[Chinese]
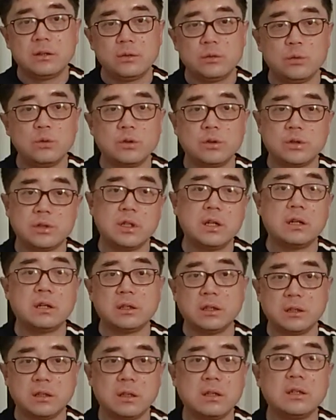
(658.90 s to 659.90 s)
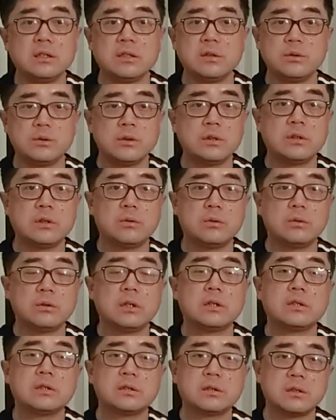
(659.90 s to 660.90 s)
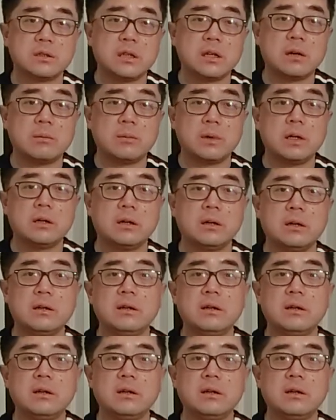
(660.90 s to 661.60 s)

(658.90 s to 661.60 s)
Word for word: 如果是这样，你可以继续斗，那是这样吗？